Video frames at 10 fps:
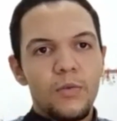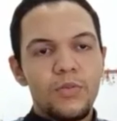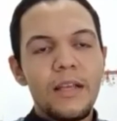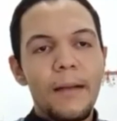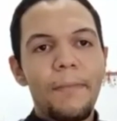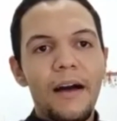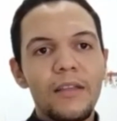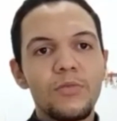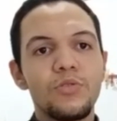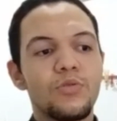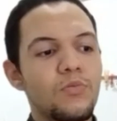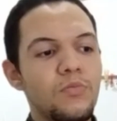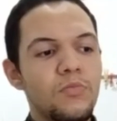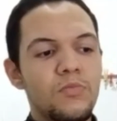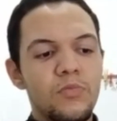os sapatos com
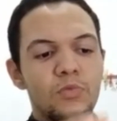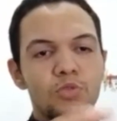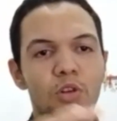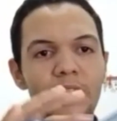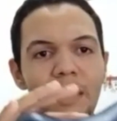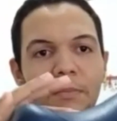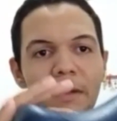um solado